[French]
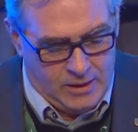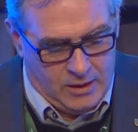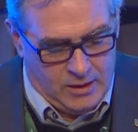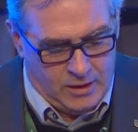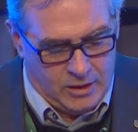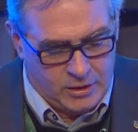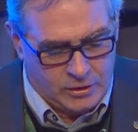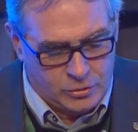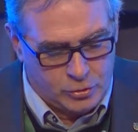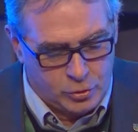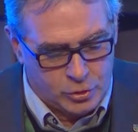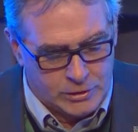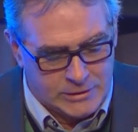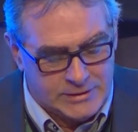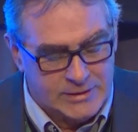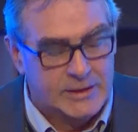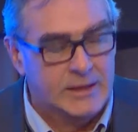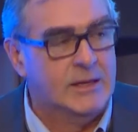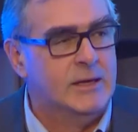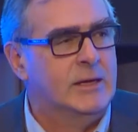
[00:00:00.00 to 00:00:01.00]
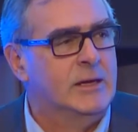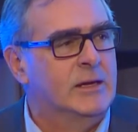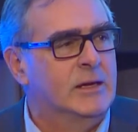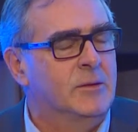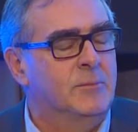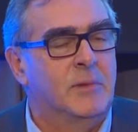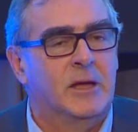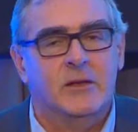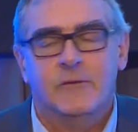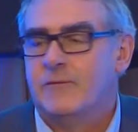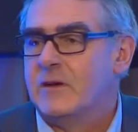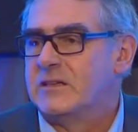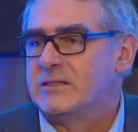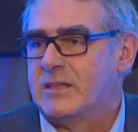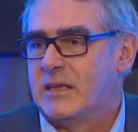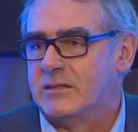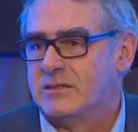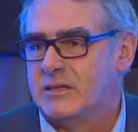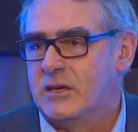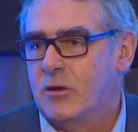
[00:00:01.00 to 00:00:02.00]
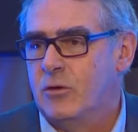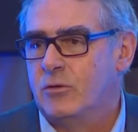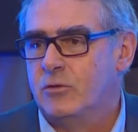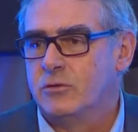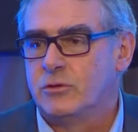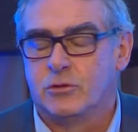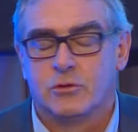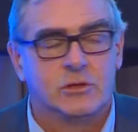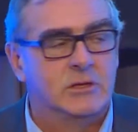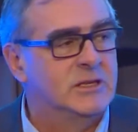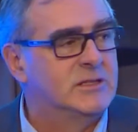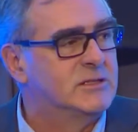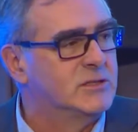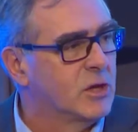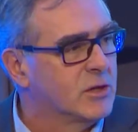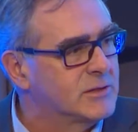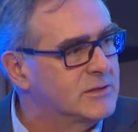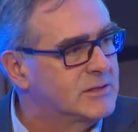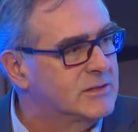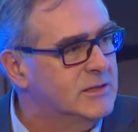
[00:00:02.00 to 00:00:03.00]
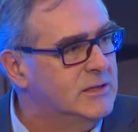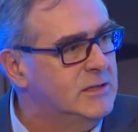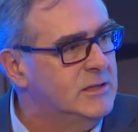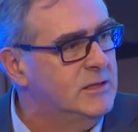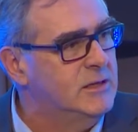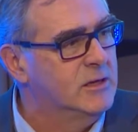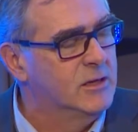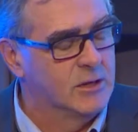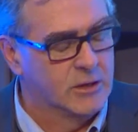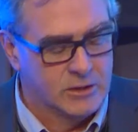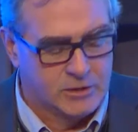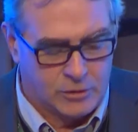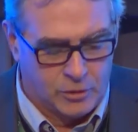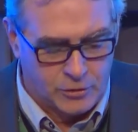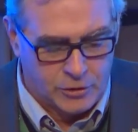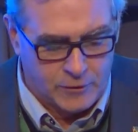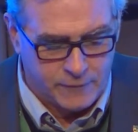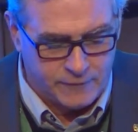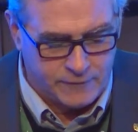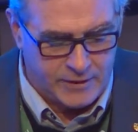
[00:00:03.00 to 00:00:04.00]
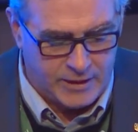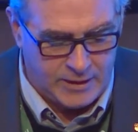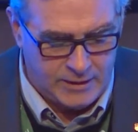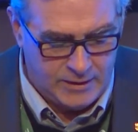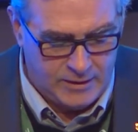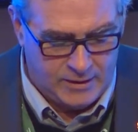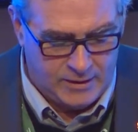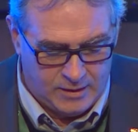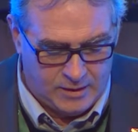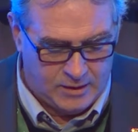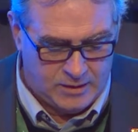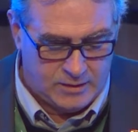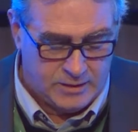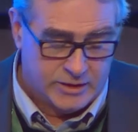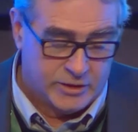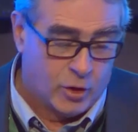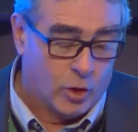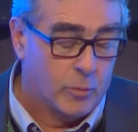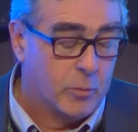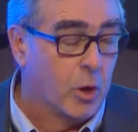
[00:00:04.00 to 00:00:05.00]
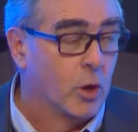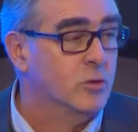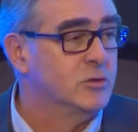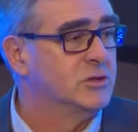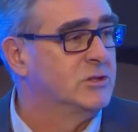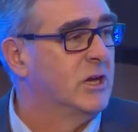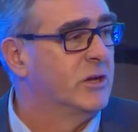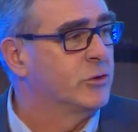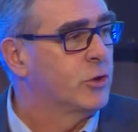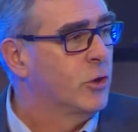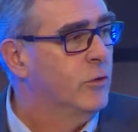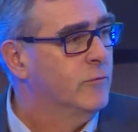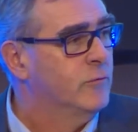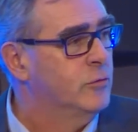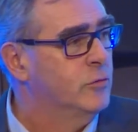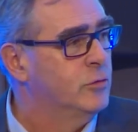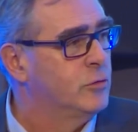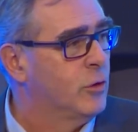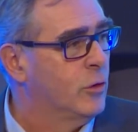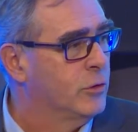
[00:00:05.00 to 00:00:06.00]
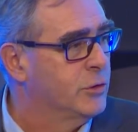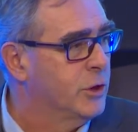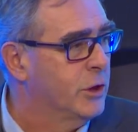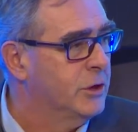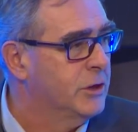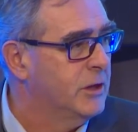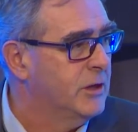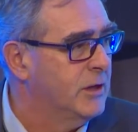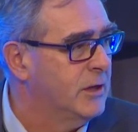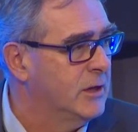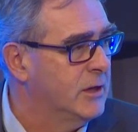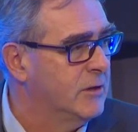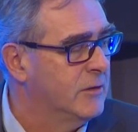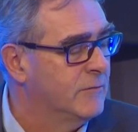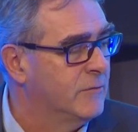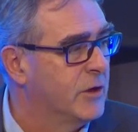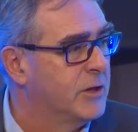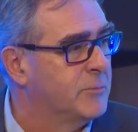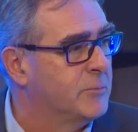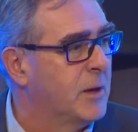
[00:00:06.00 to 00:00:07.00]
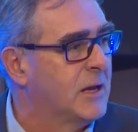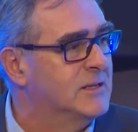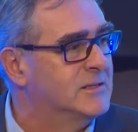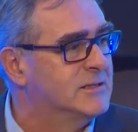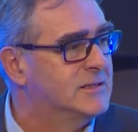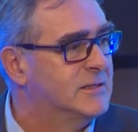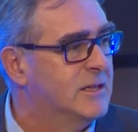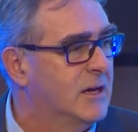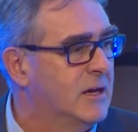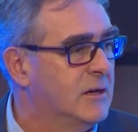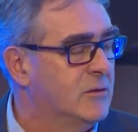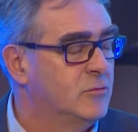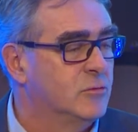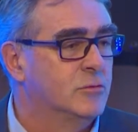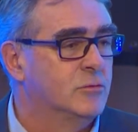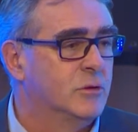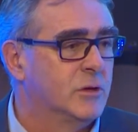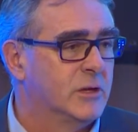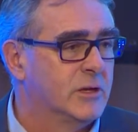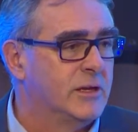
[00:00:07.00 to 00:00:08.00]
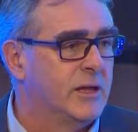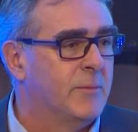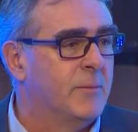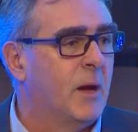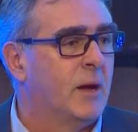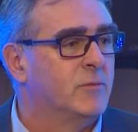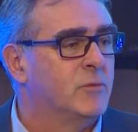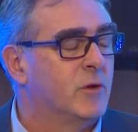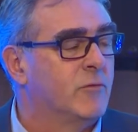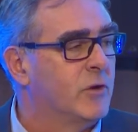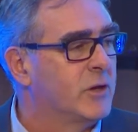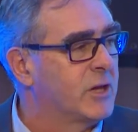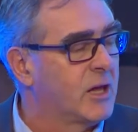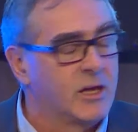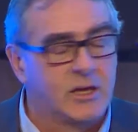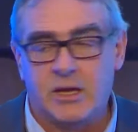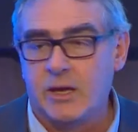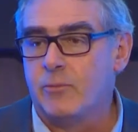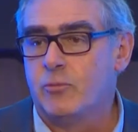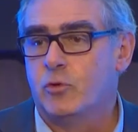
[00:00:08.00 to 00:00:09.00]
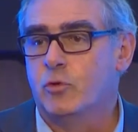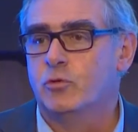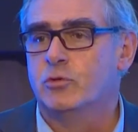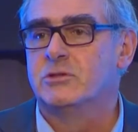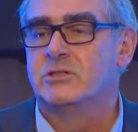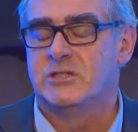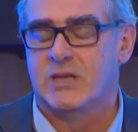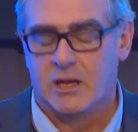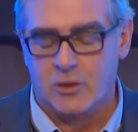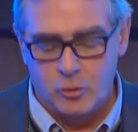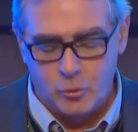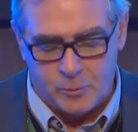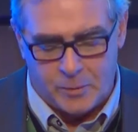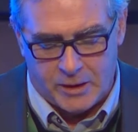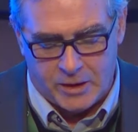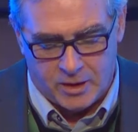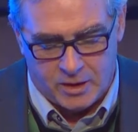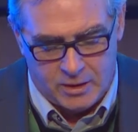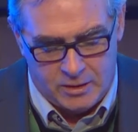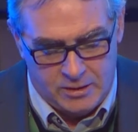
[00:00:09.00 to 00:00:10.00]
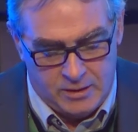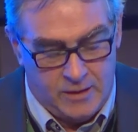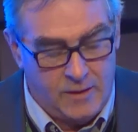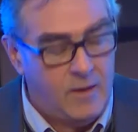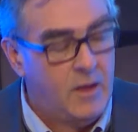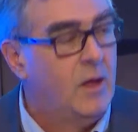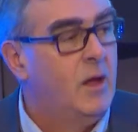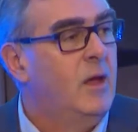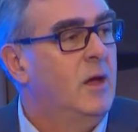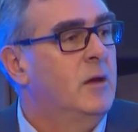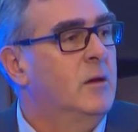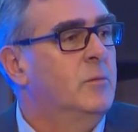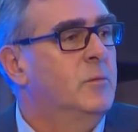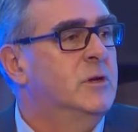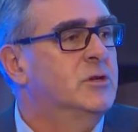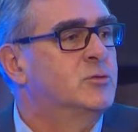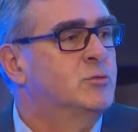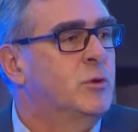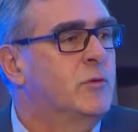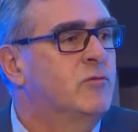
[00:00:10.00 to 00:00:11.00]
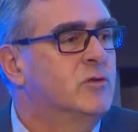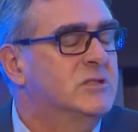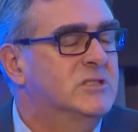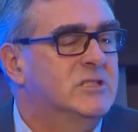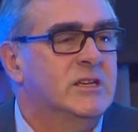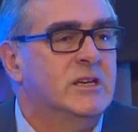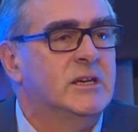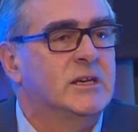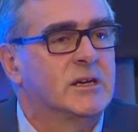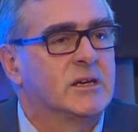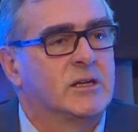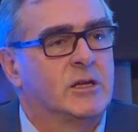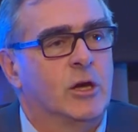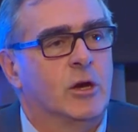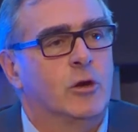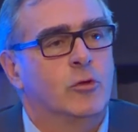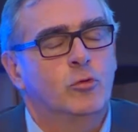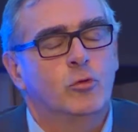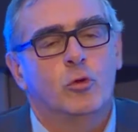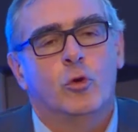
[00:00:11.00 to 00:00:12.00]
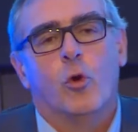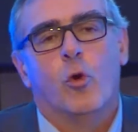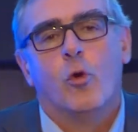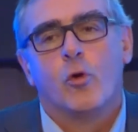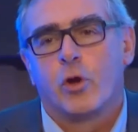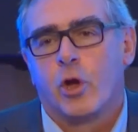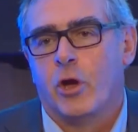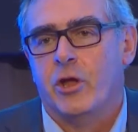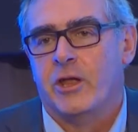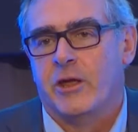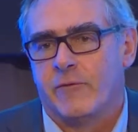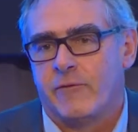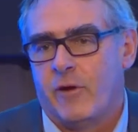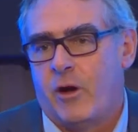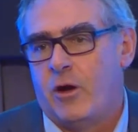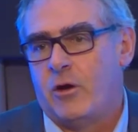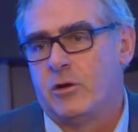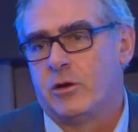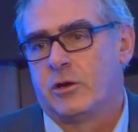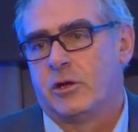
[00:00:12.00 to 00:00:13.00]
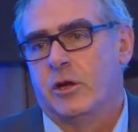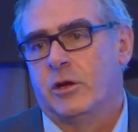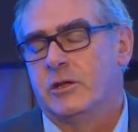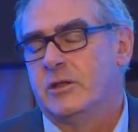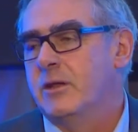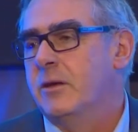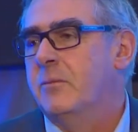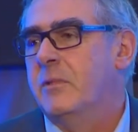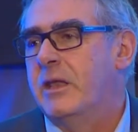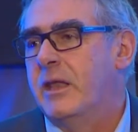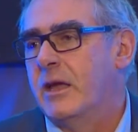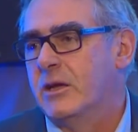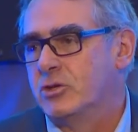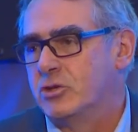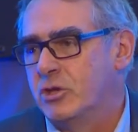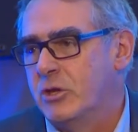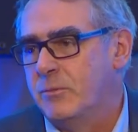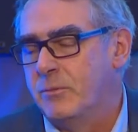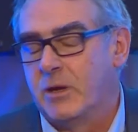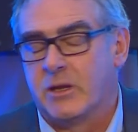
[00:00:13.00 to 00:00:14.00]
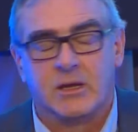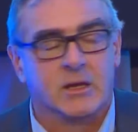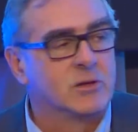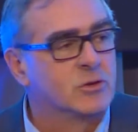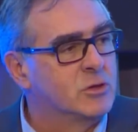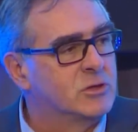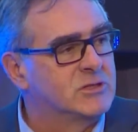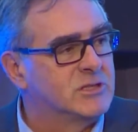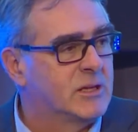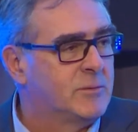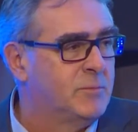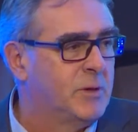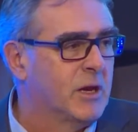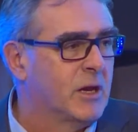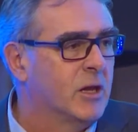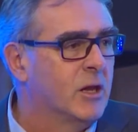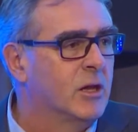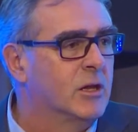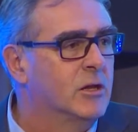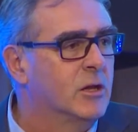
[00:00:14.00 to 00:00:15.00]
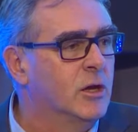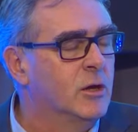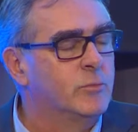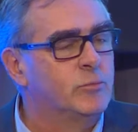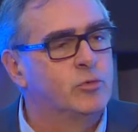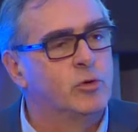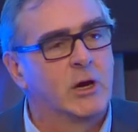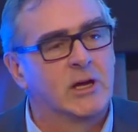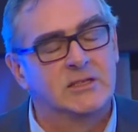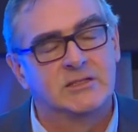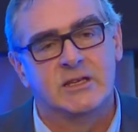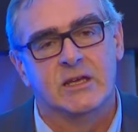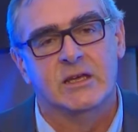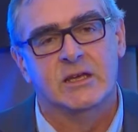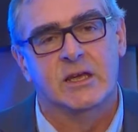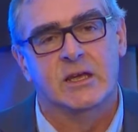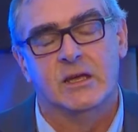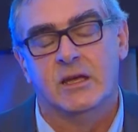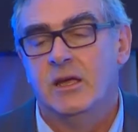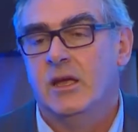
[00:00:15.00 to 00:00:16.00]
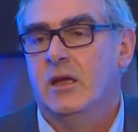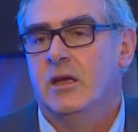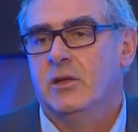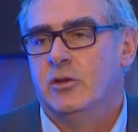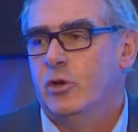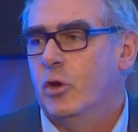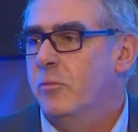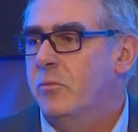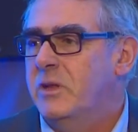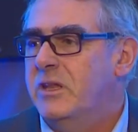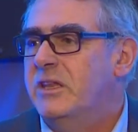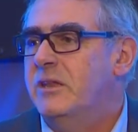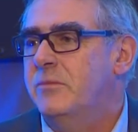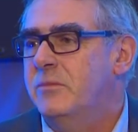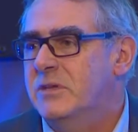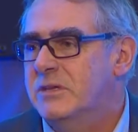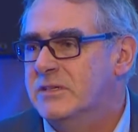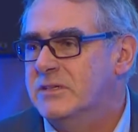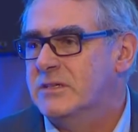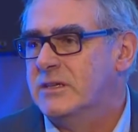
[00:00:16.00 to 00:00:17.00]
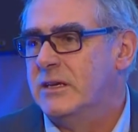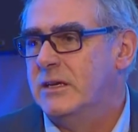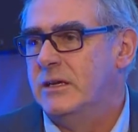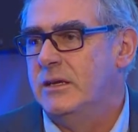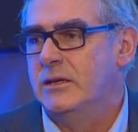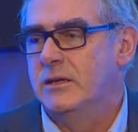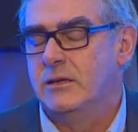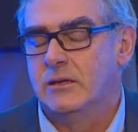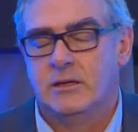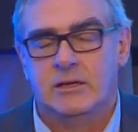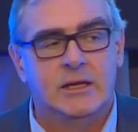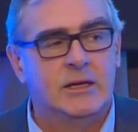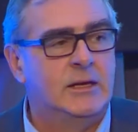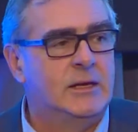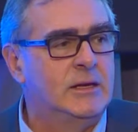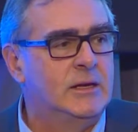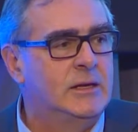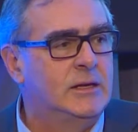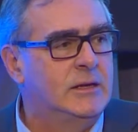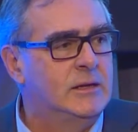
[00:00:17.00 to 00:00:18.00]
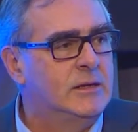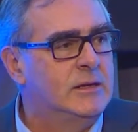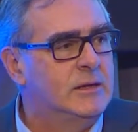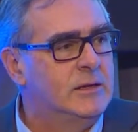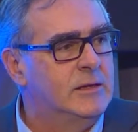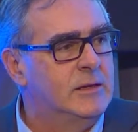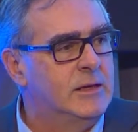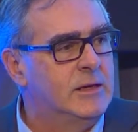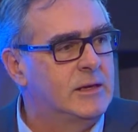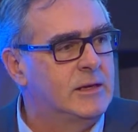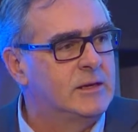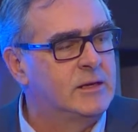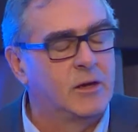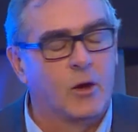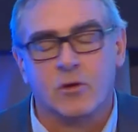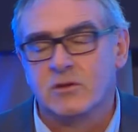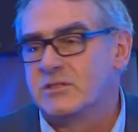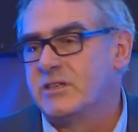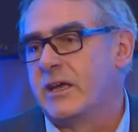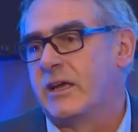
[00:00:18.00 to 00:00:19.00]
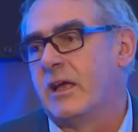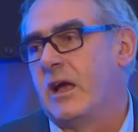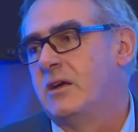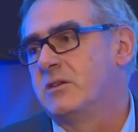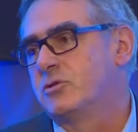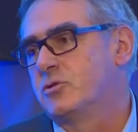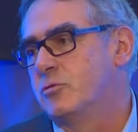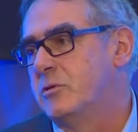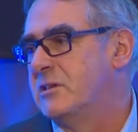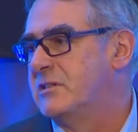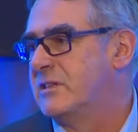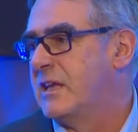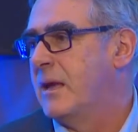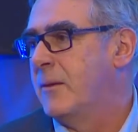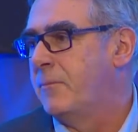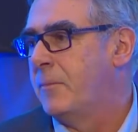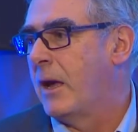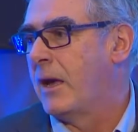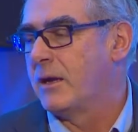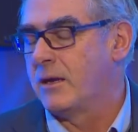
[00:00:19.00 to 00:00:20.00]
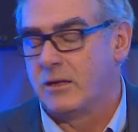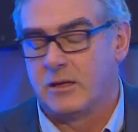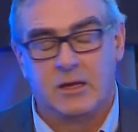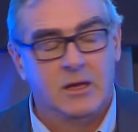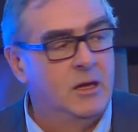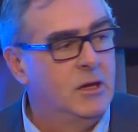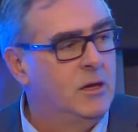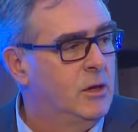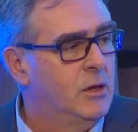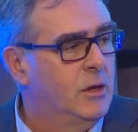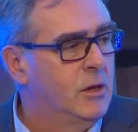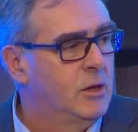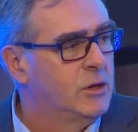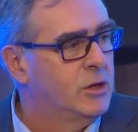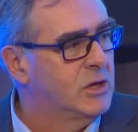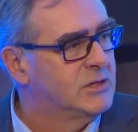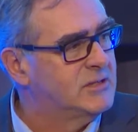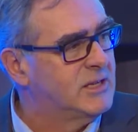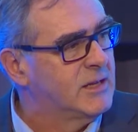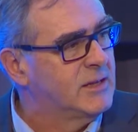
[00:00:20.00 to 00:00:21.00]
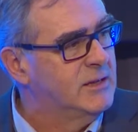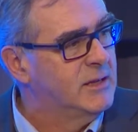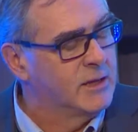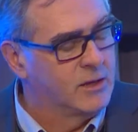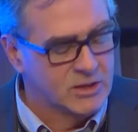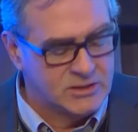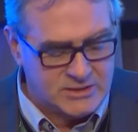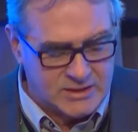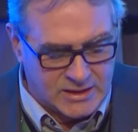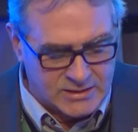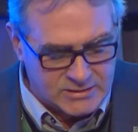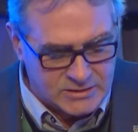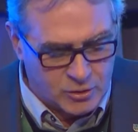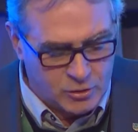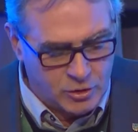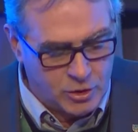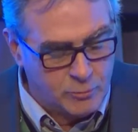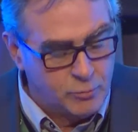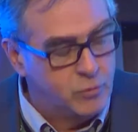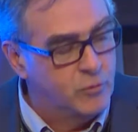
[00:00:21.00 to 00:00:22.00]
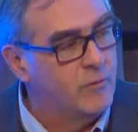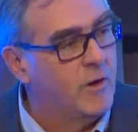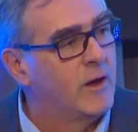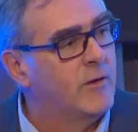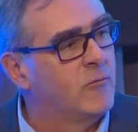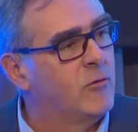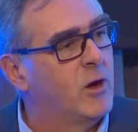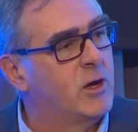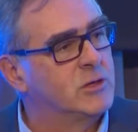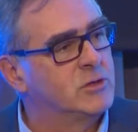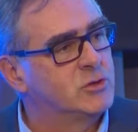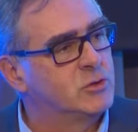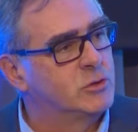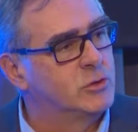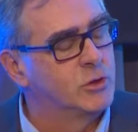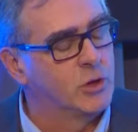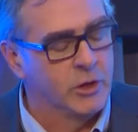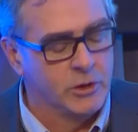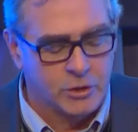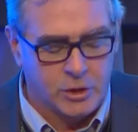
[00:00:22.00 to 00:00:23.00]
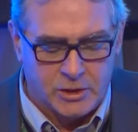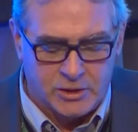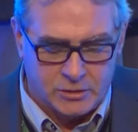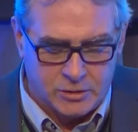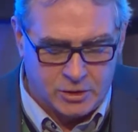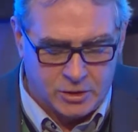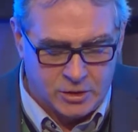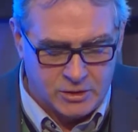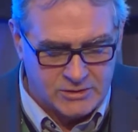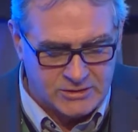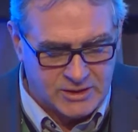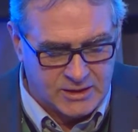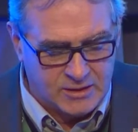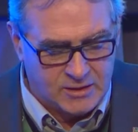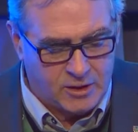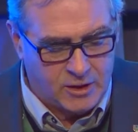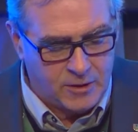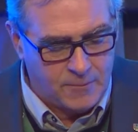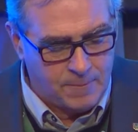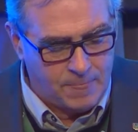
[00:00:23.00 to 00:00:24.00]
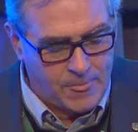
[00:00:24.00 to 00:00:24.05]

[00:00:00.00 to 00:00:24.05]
euh, toutes les manifestations, toutes les sorties euh, qu'on a faites, les nombreuses entrevues qu'ont données euh, votre président ou des membres de votre équipe, nous aussi à l'UPA. Mais je peux vous dire qu'il n'y a eu aucun effort qui a été ménagé pendant toute cette période-là pour essayer de minimiser les, les conséquences ou les impacts que cette négociation-là pouvait avoir sur notre secteur.